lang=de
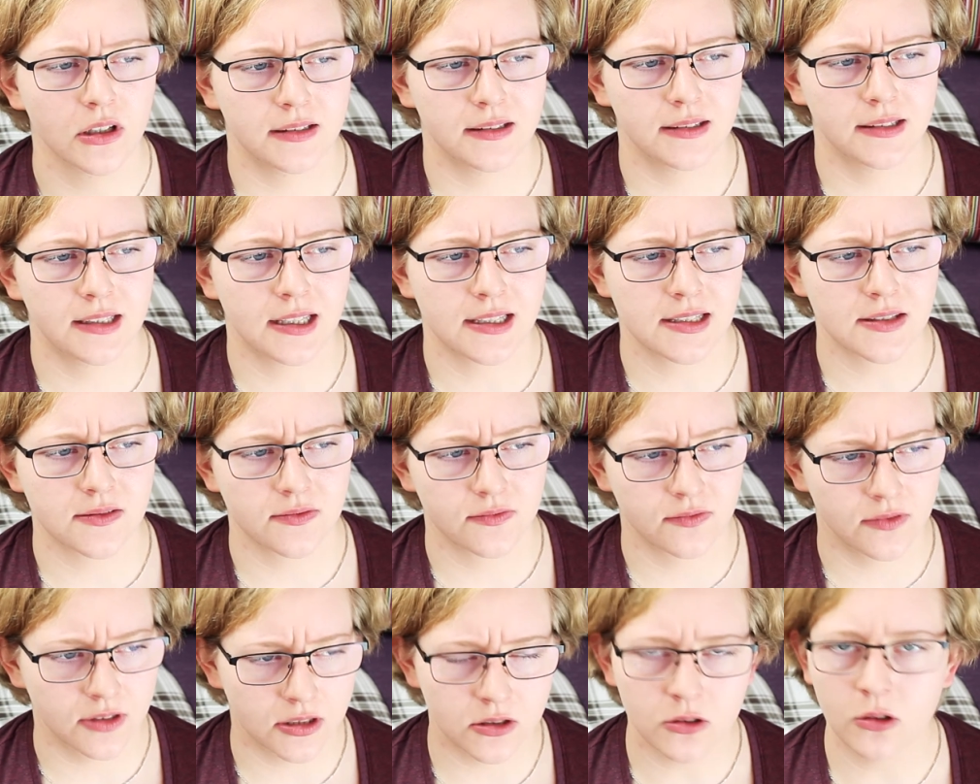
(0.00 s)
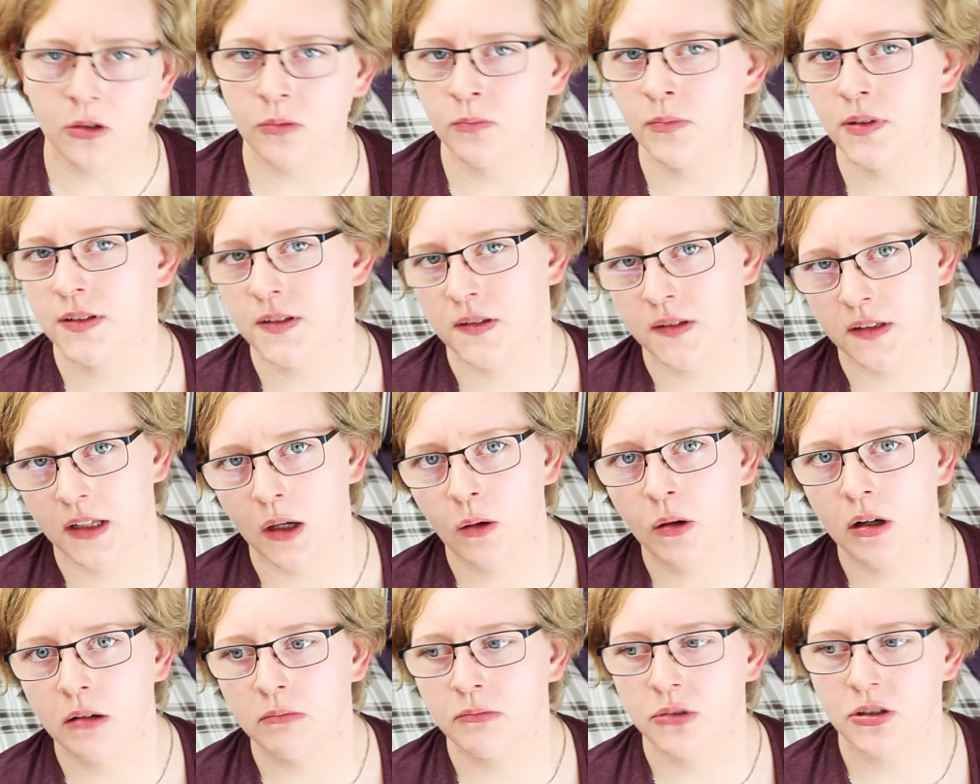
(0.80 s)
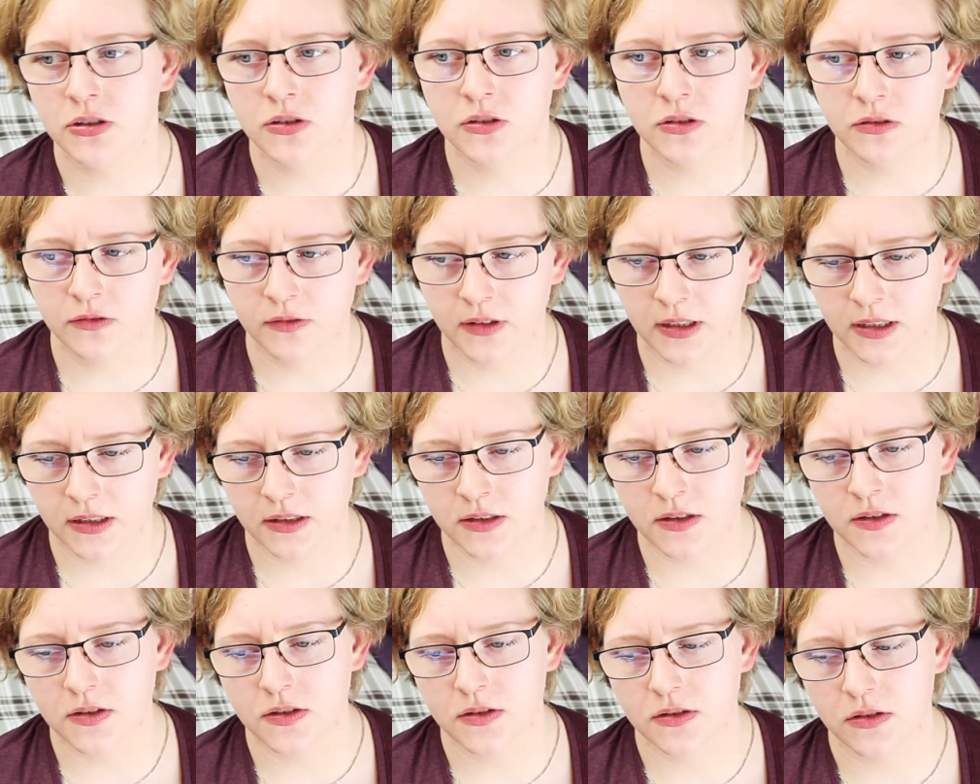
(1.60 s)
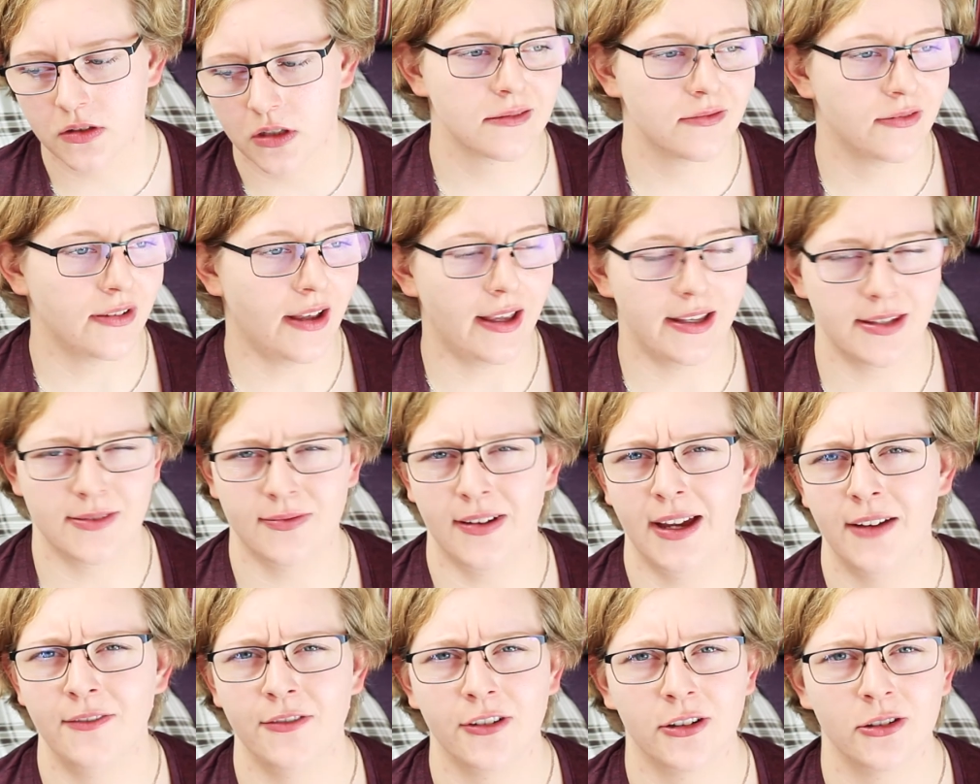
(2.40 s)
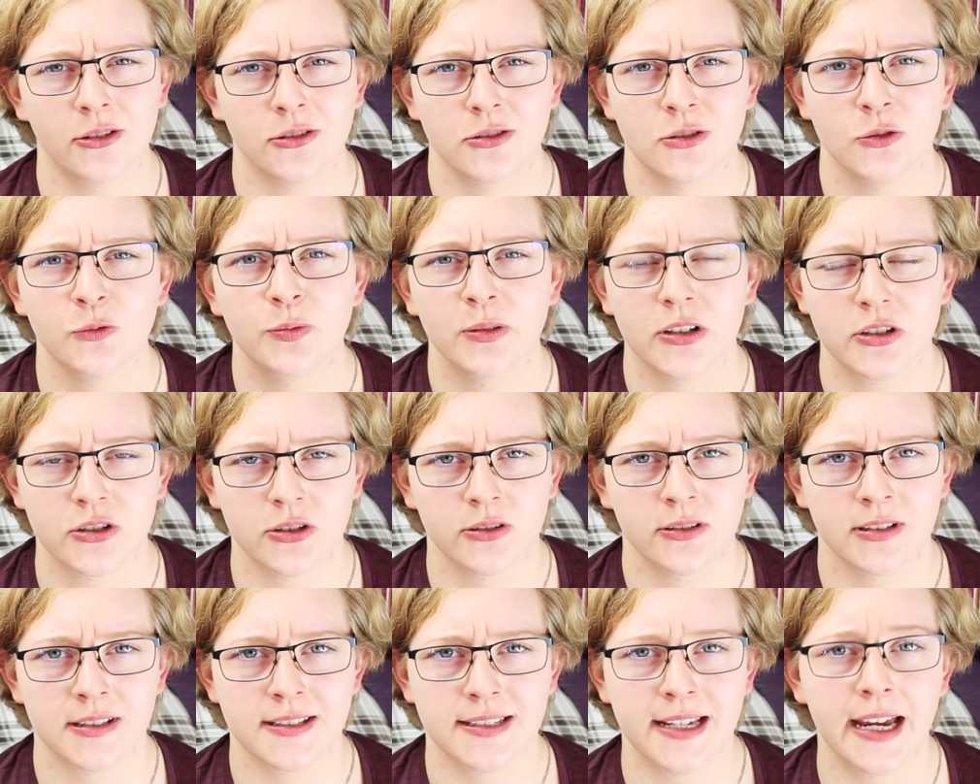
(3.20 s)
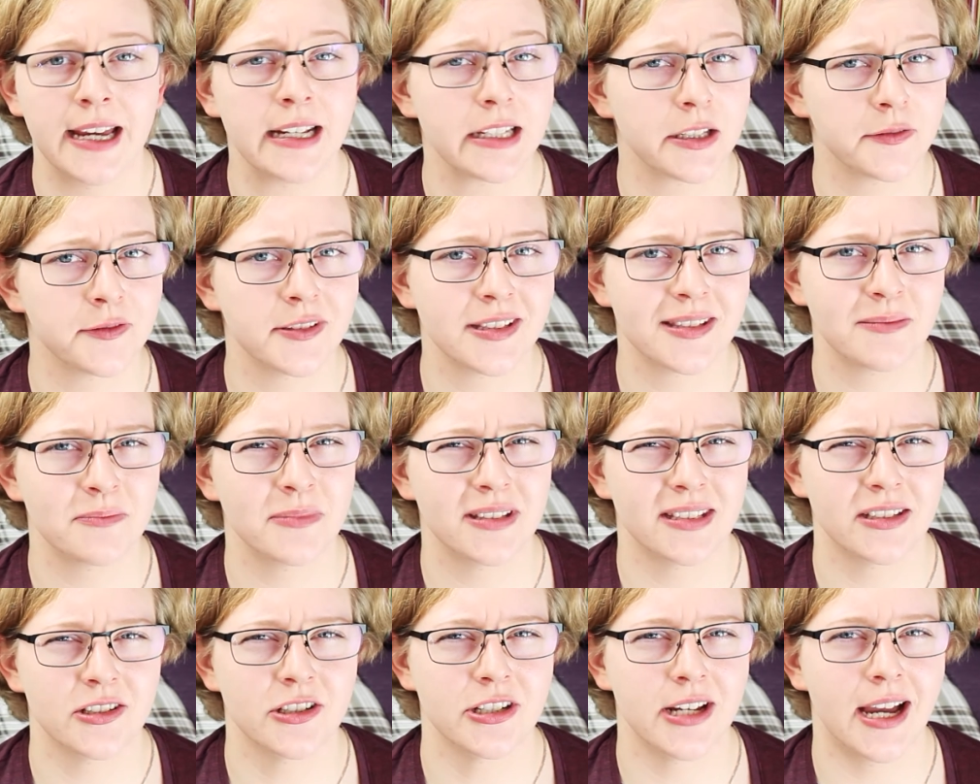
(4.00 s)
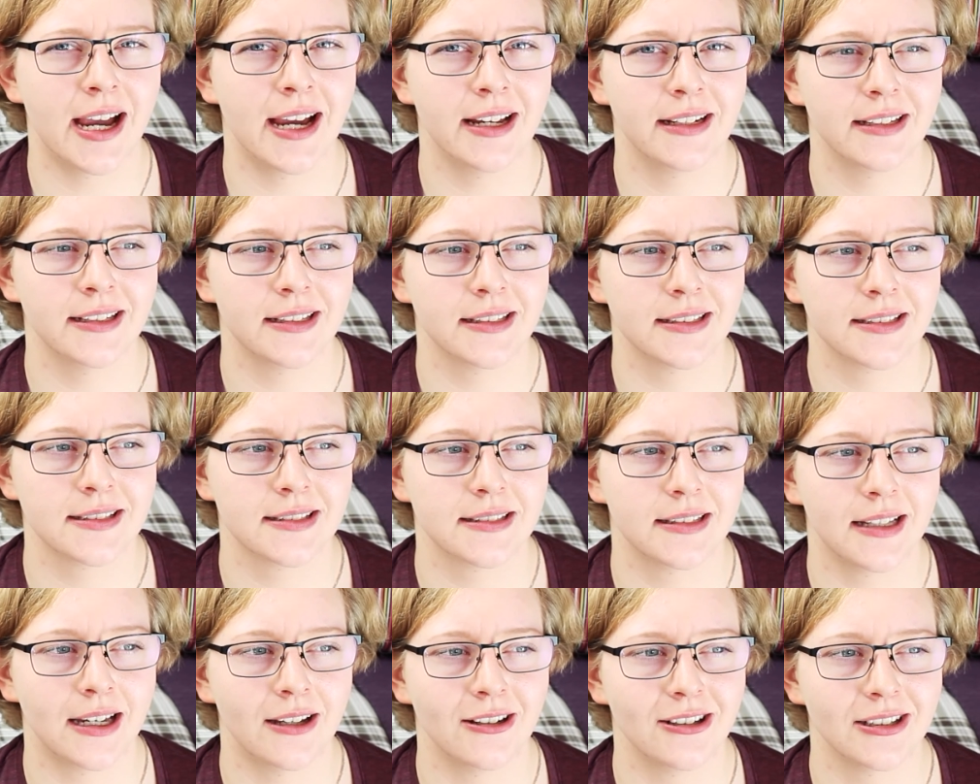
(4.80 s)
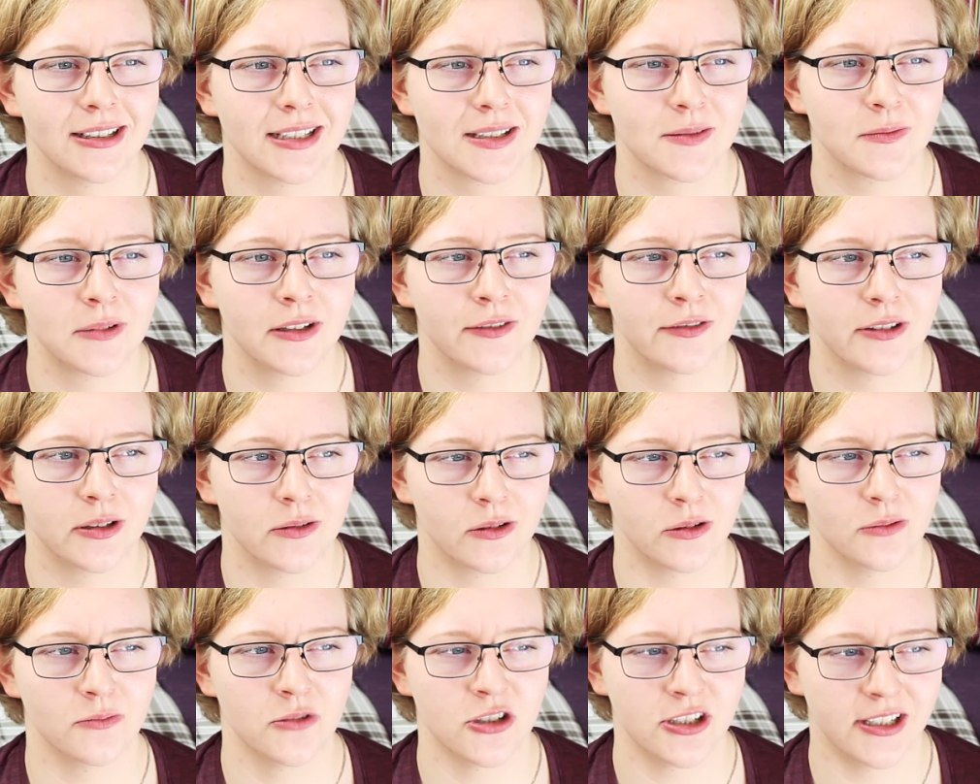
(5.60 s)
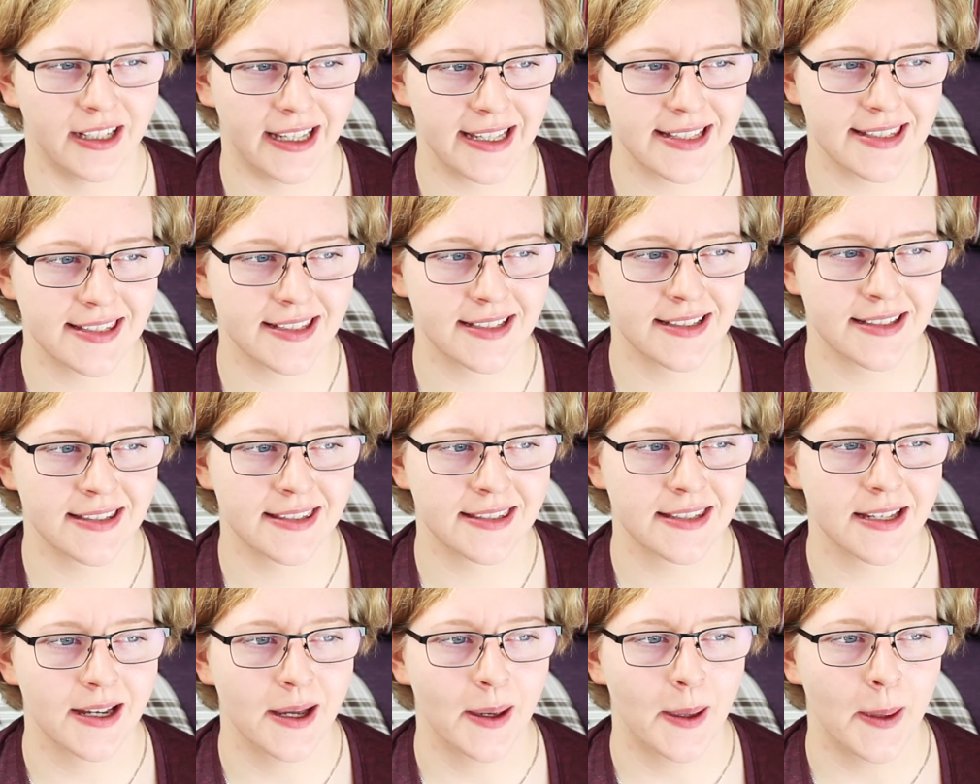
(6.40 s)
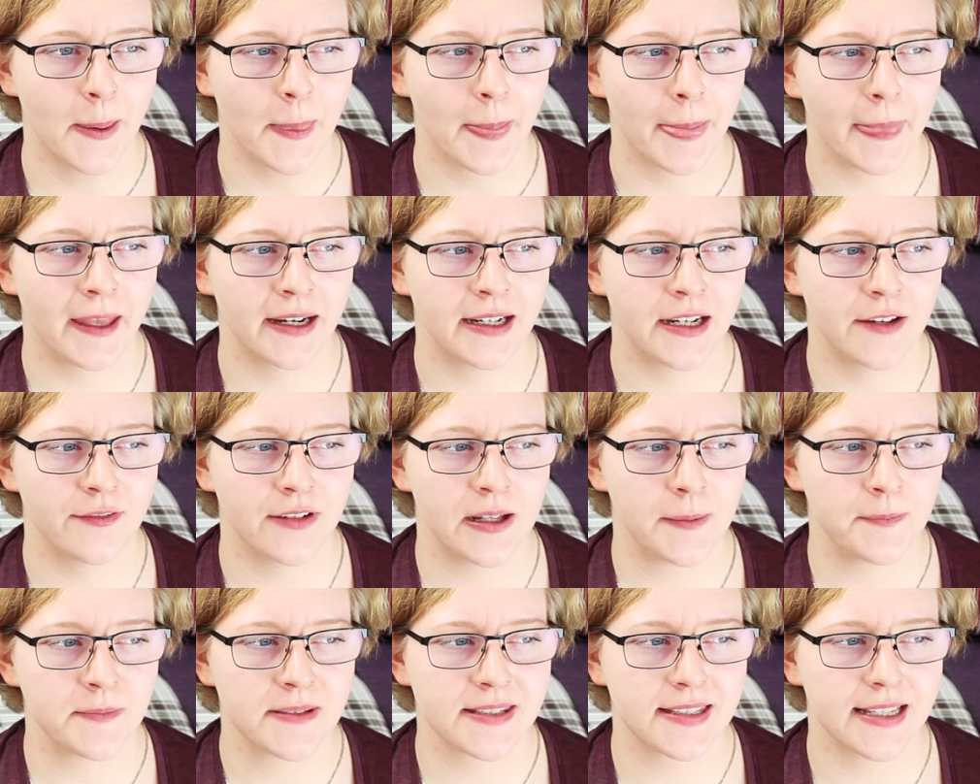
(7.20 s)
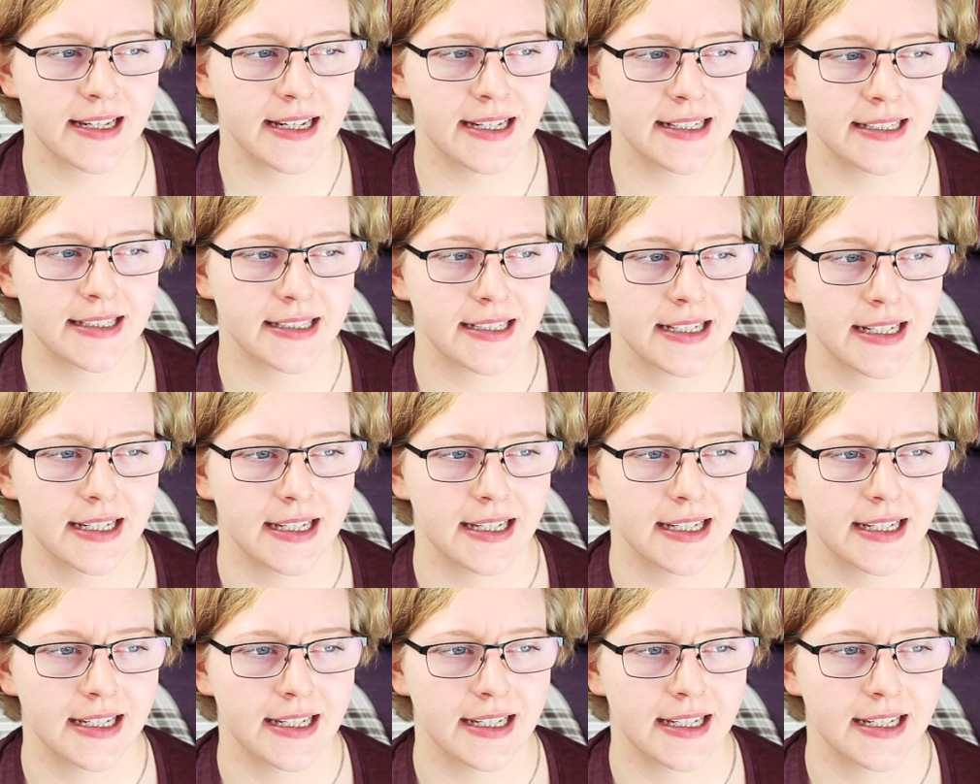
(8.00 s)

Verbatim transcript: Das wird noch ein bisschen dauern, bis es soweit ist. Es war einfach eine super schöne Zeit. Ich finde es ein bisschen schade, dass dadurch, dass man einfach auch im Stress ist in der Welpenzeit,